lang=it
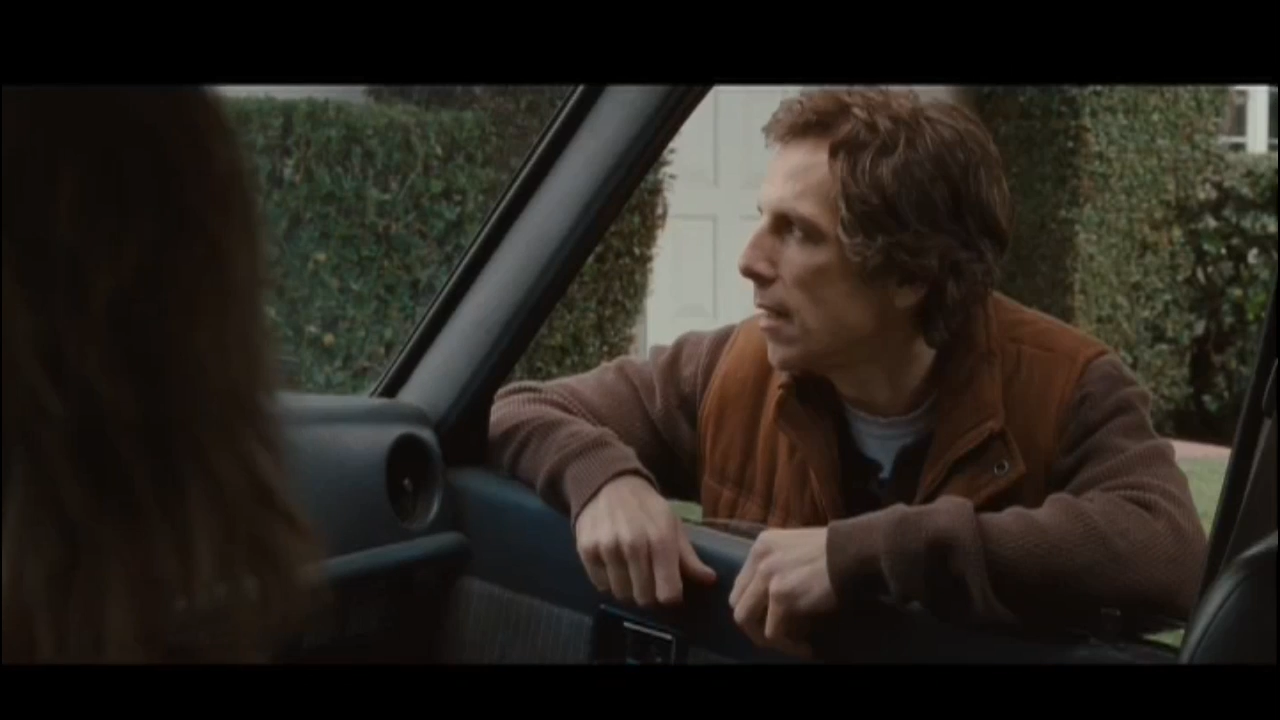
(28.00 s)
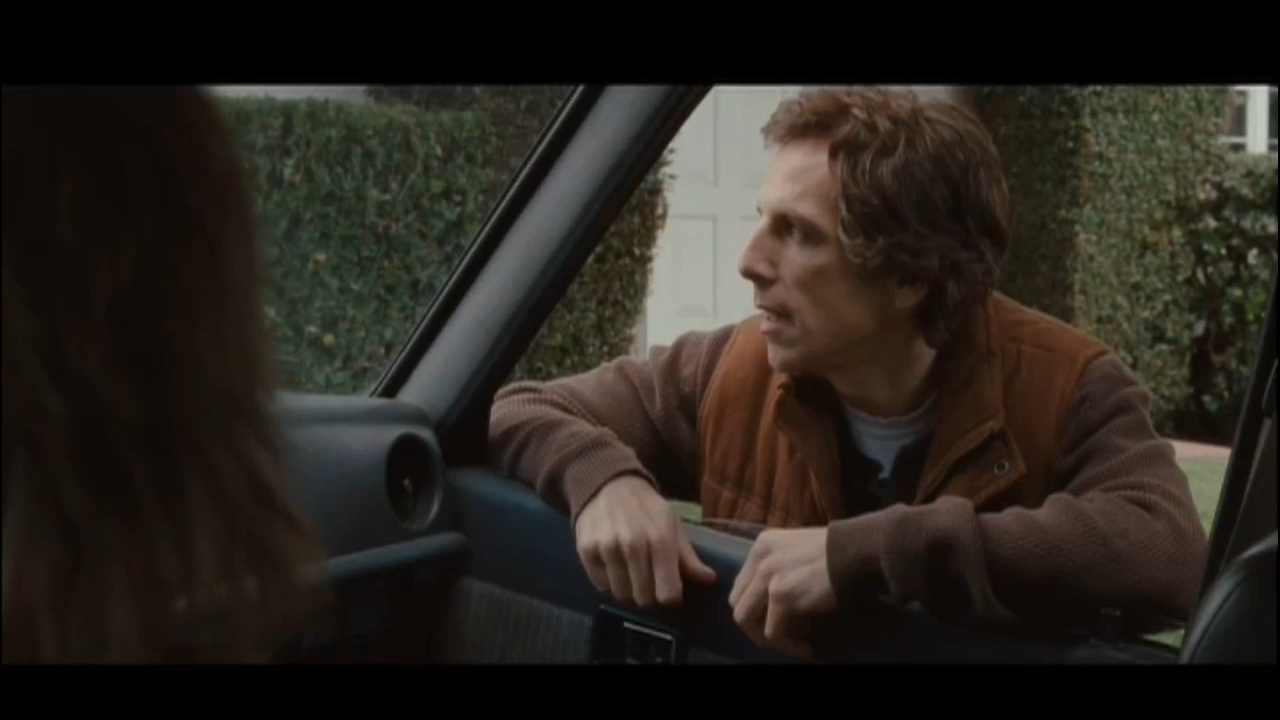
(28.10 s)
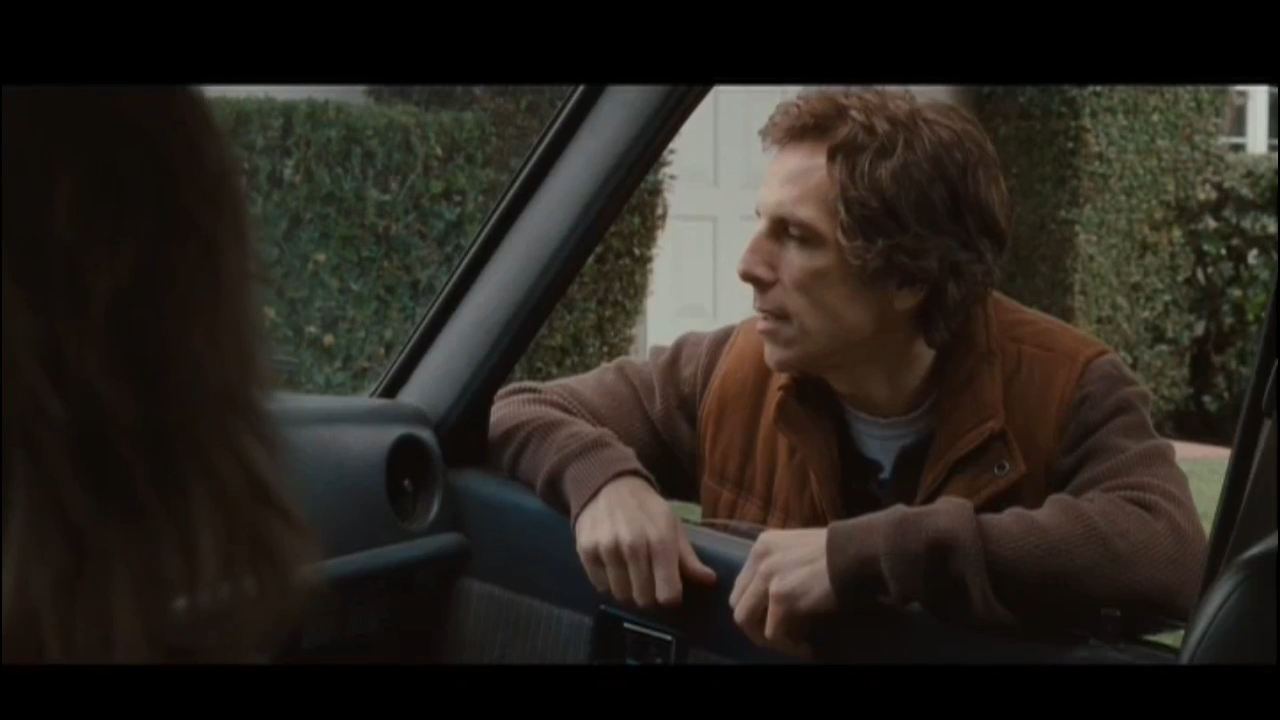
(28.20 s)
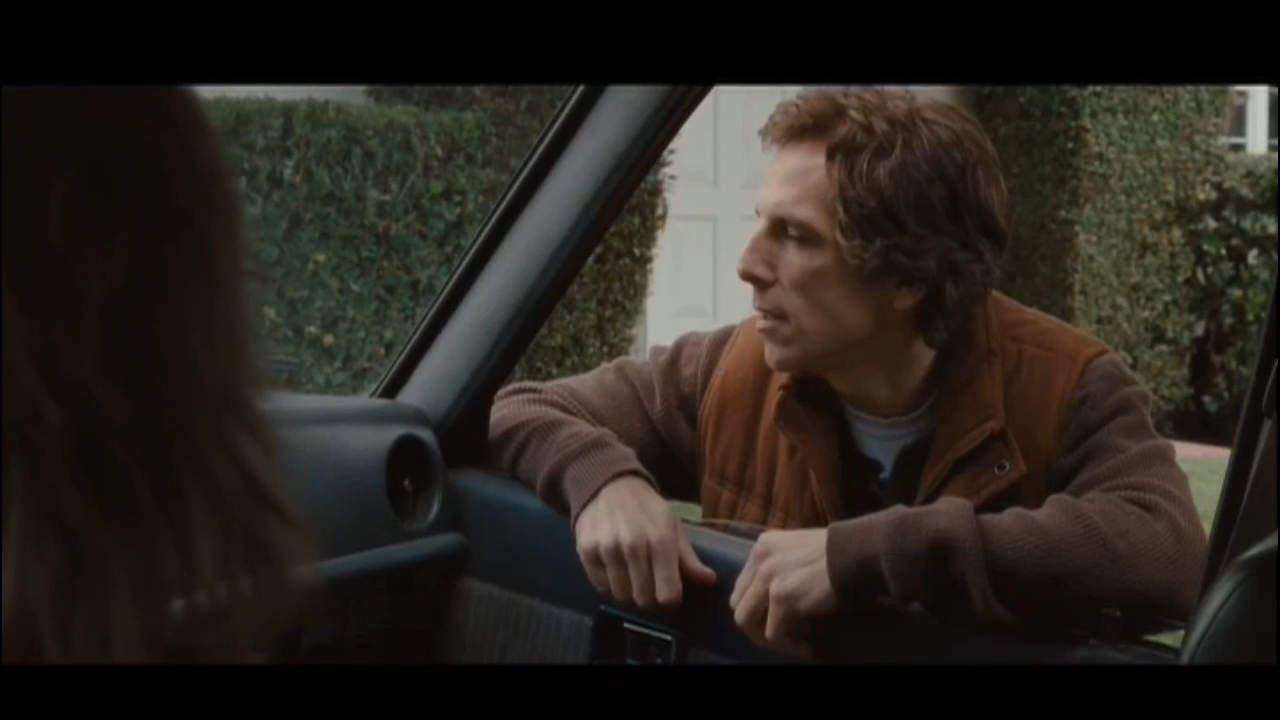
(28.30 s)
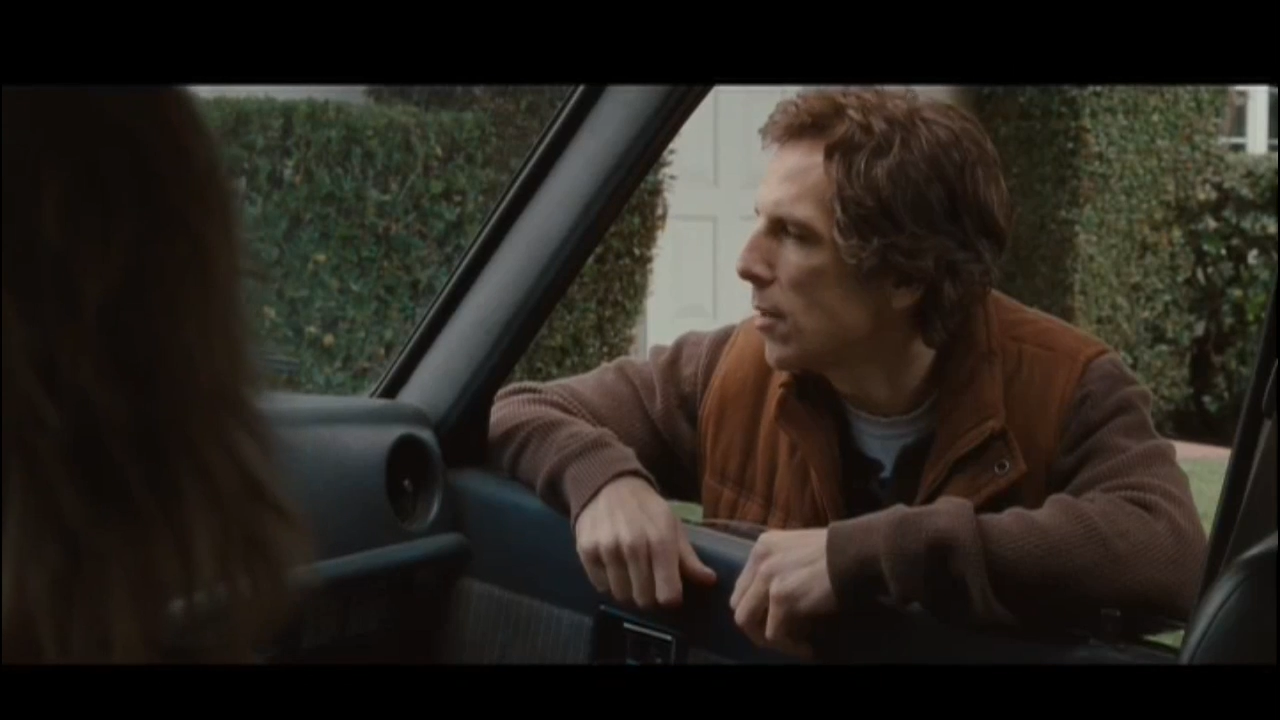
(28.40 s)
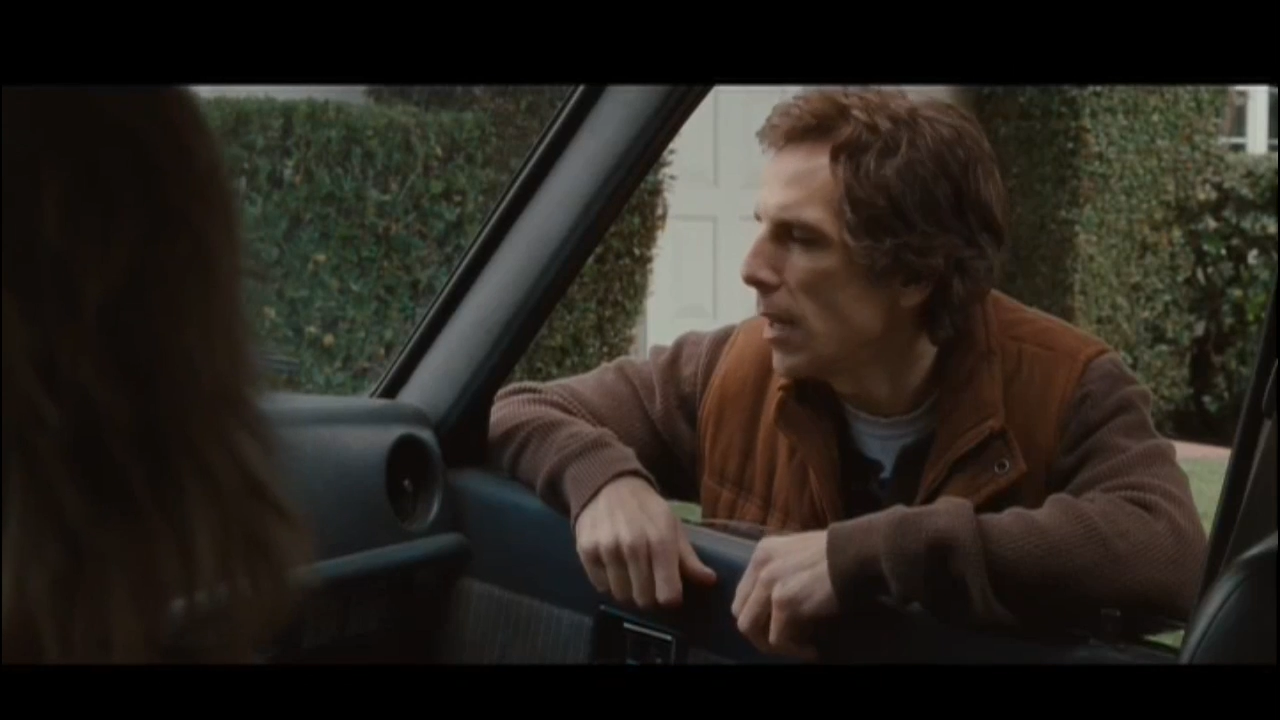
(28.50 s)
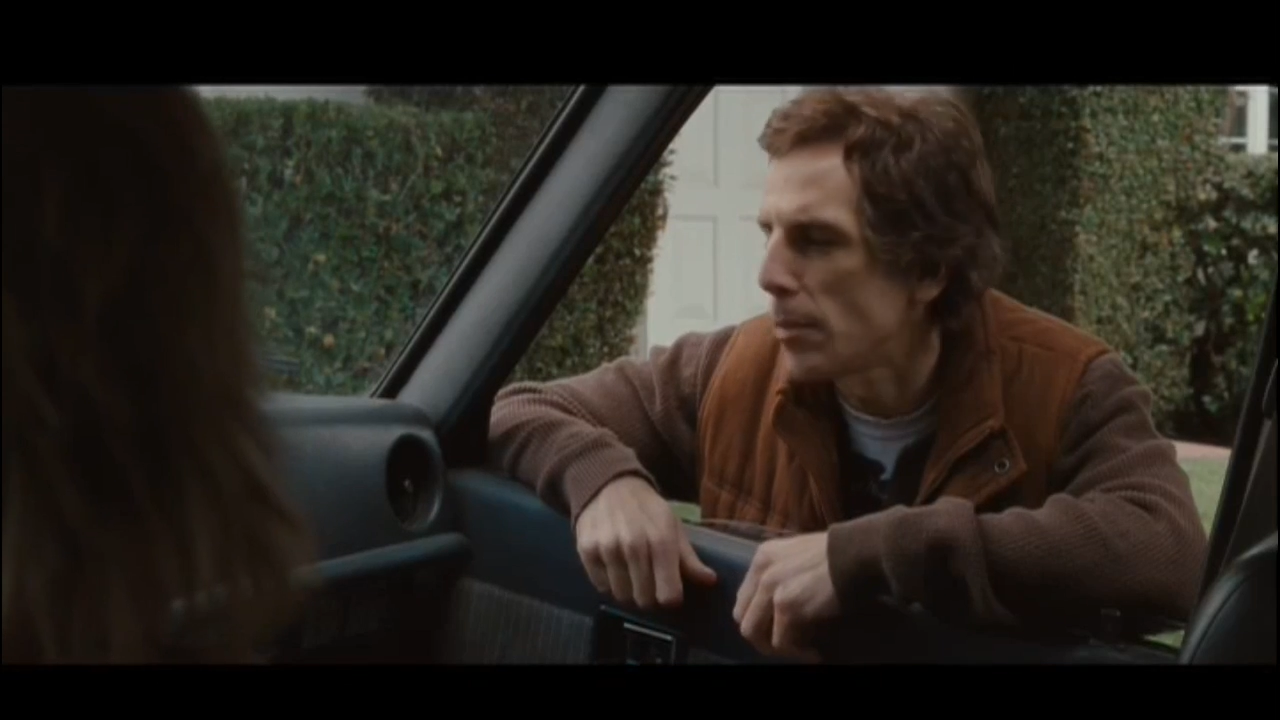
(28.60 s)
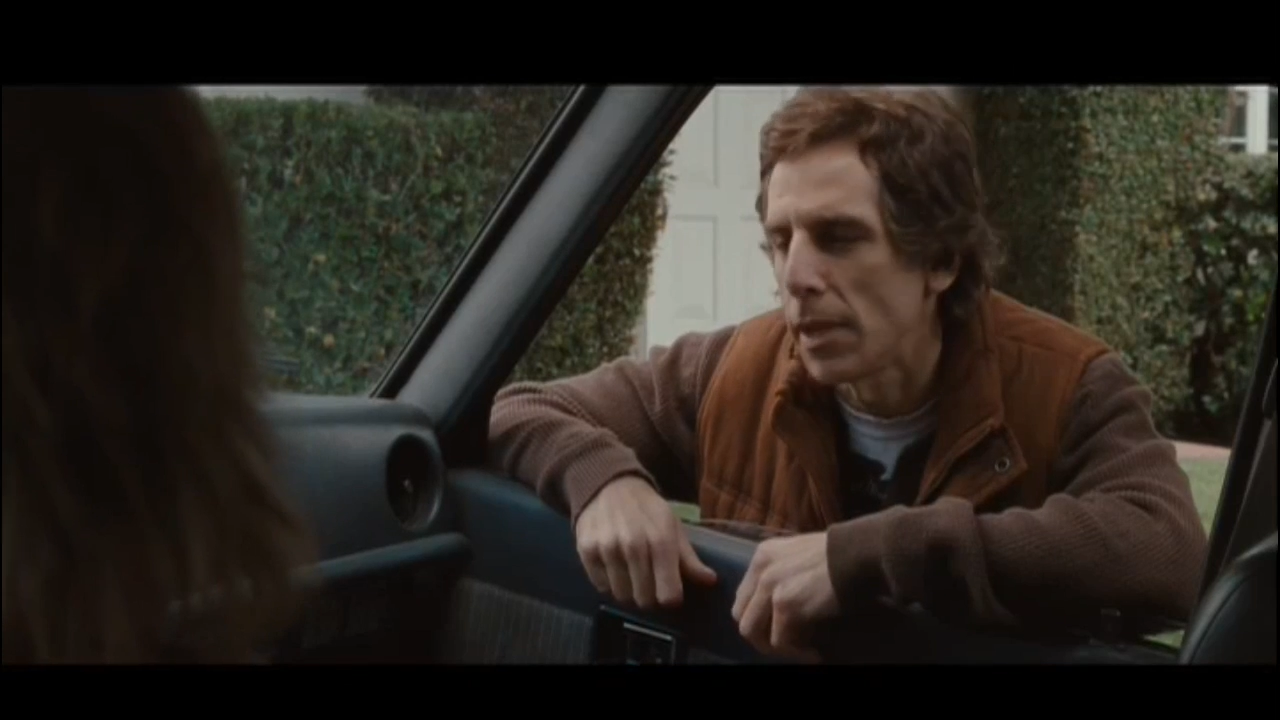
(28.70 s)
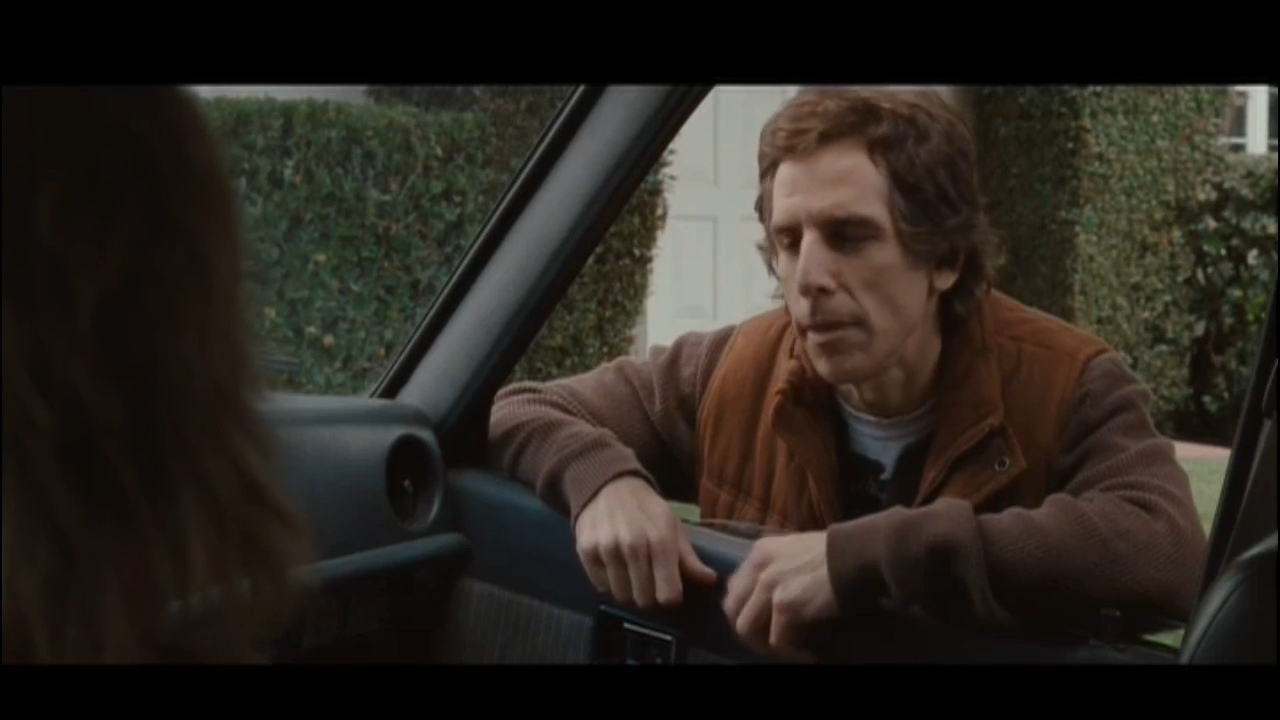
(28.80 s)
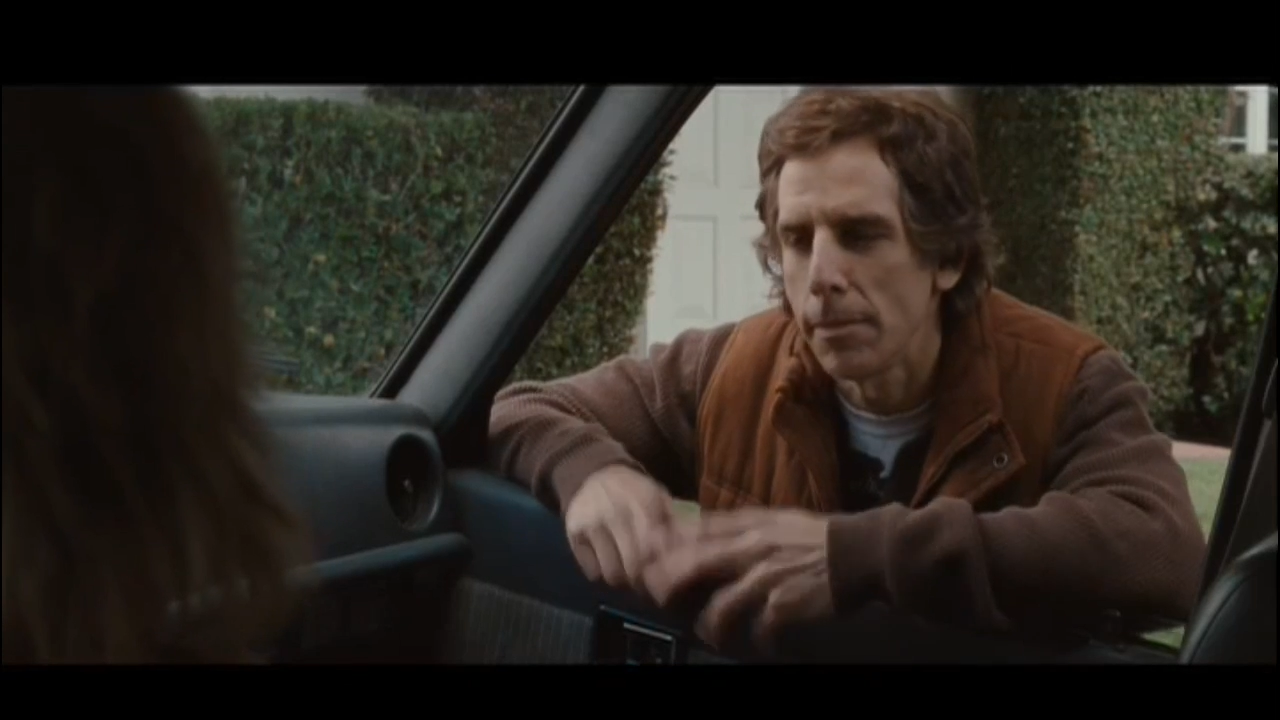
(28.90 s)
incredibile,
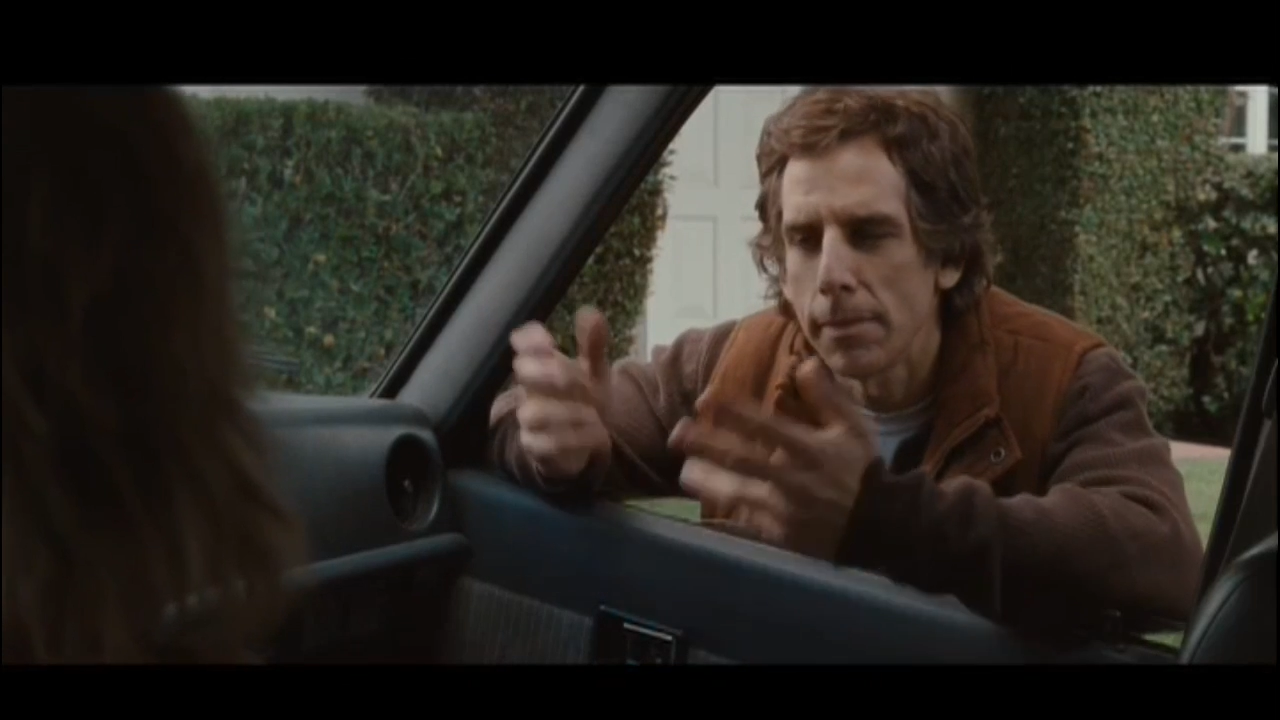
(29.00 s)
sono